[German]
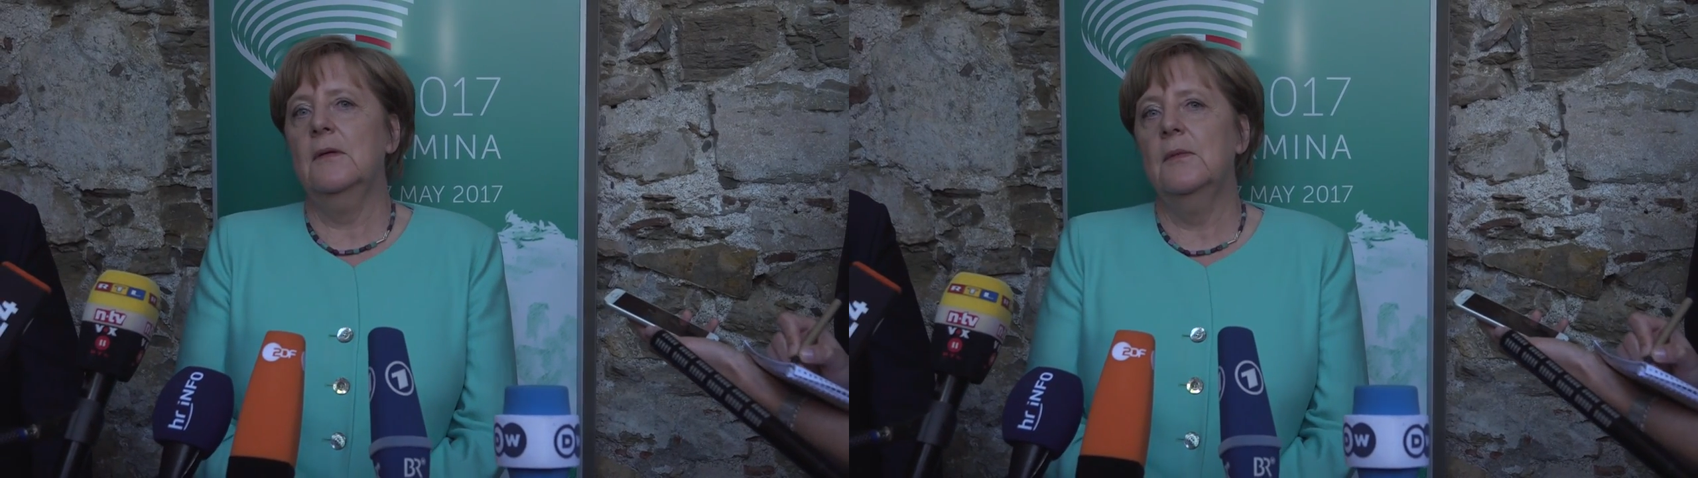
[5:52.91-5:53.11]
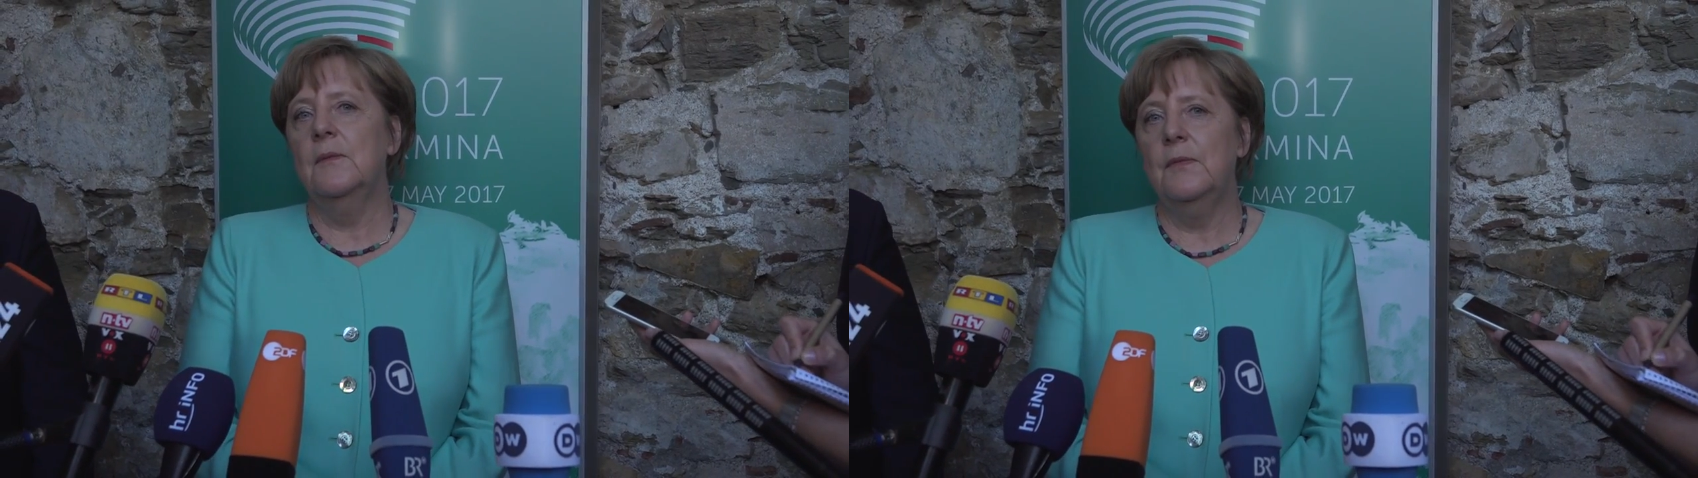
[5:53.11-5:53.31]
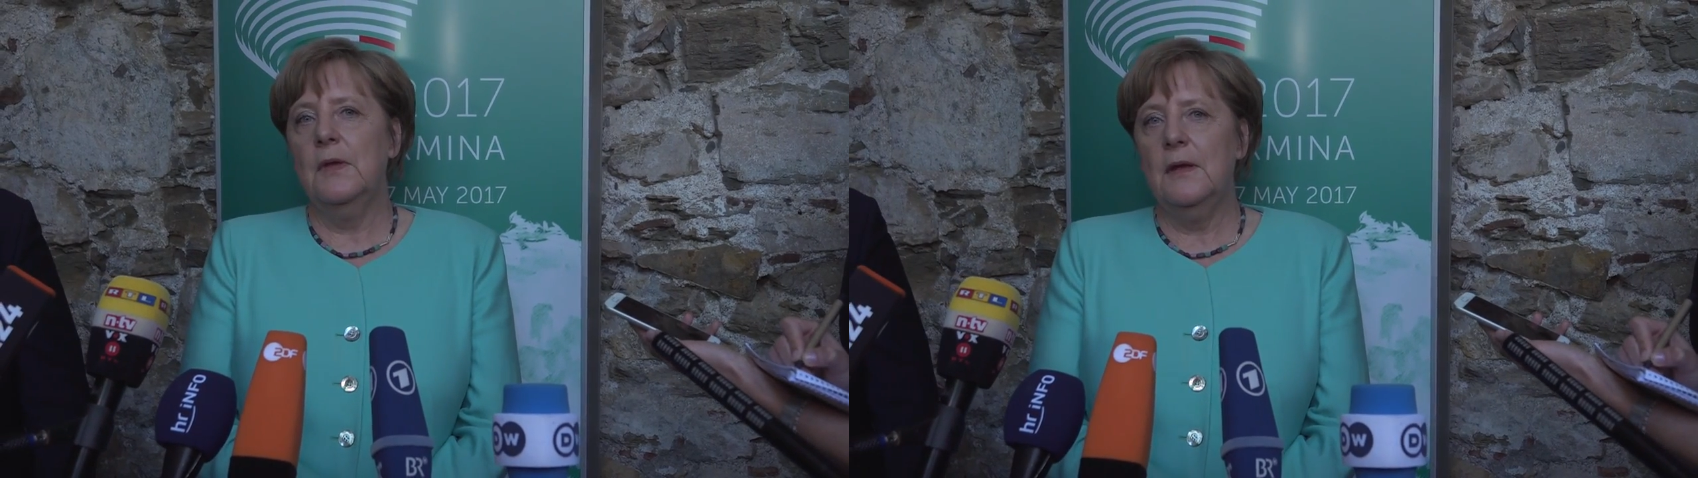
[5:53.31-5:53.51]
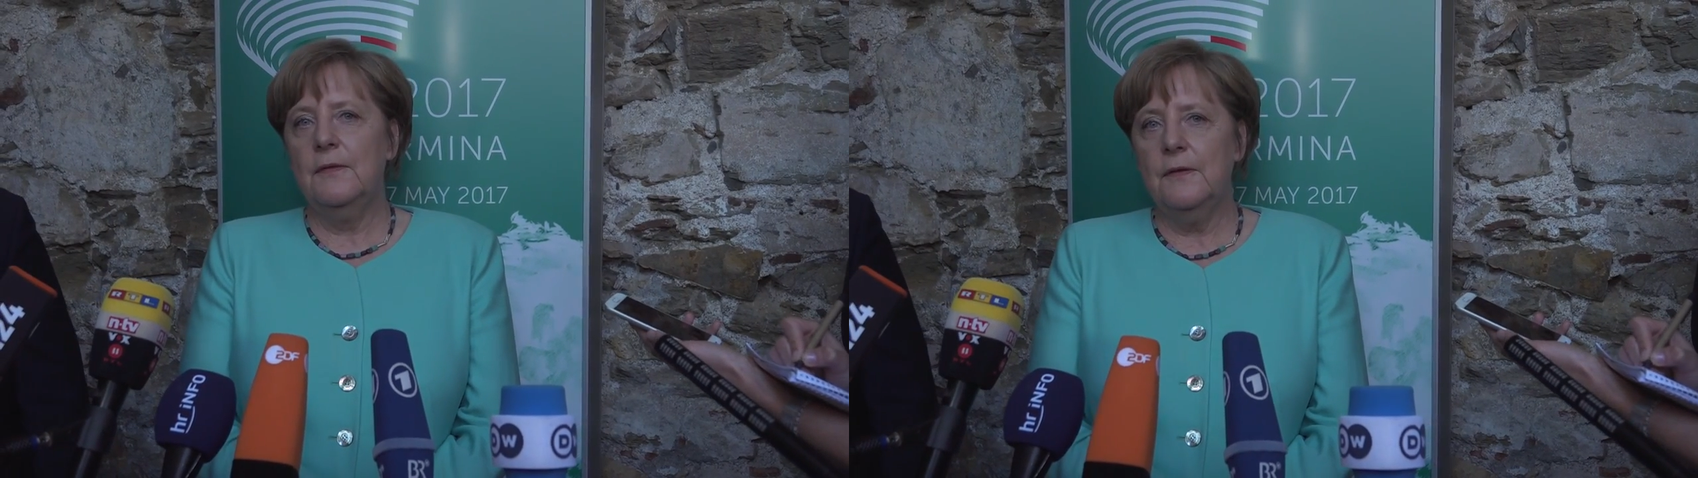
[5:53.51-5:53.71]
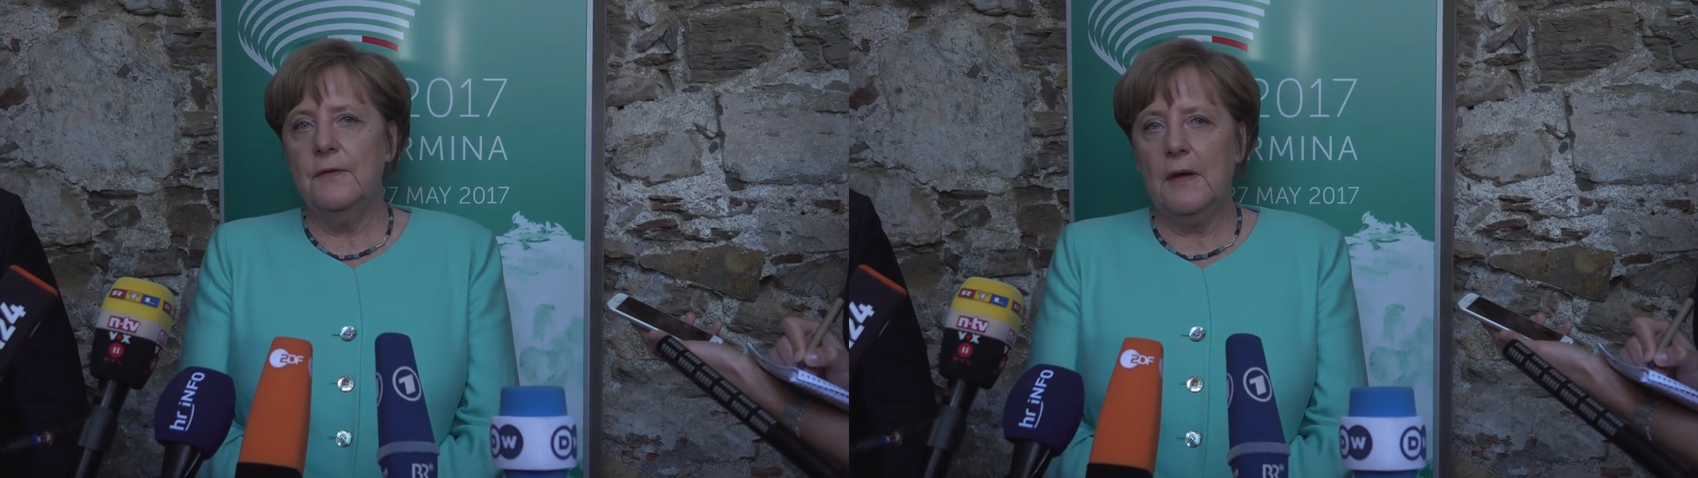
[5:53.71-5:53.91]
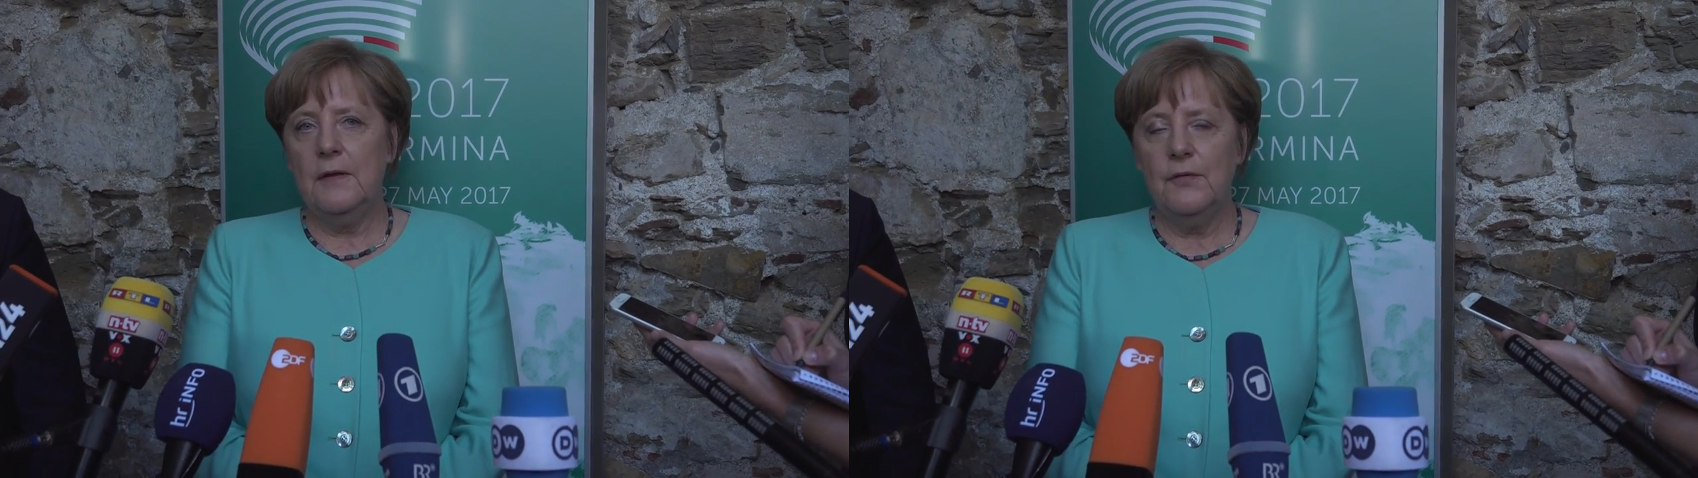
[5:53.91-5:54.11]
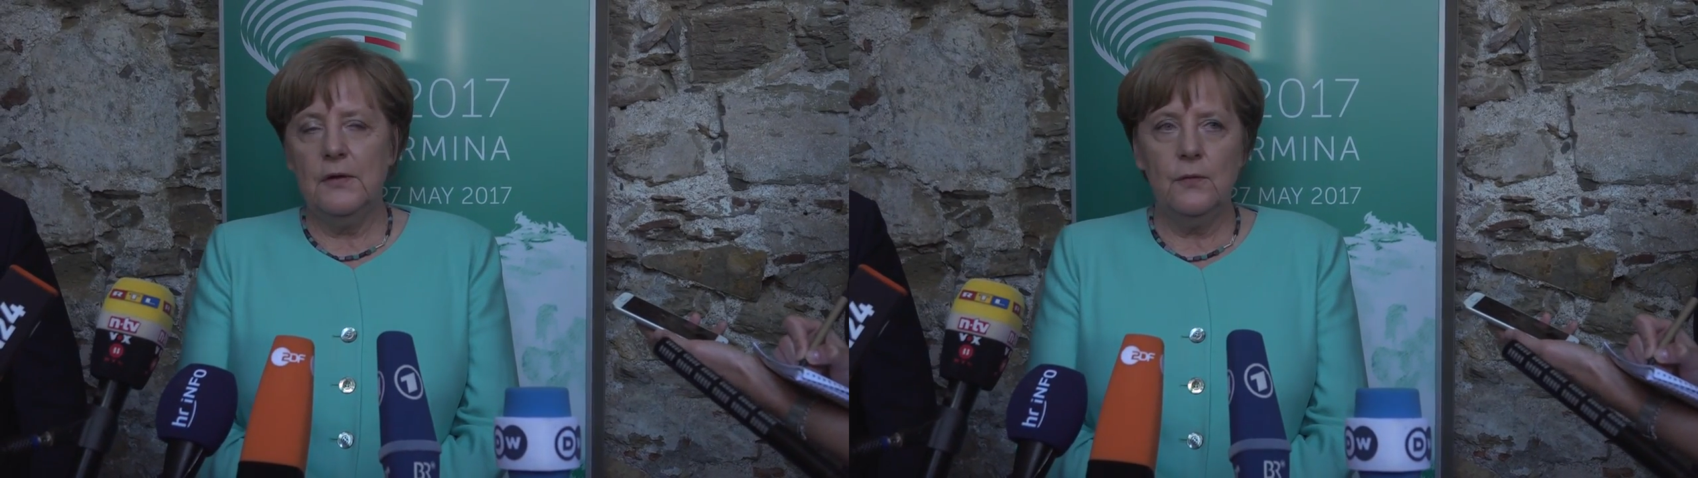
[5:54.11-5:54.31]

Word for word: Ähm, es ist einfach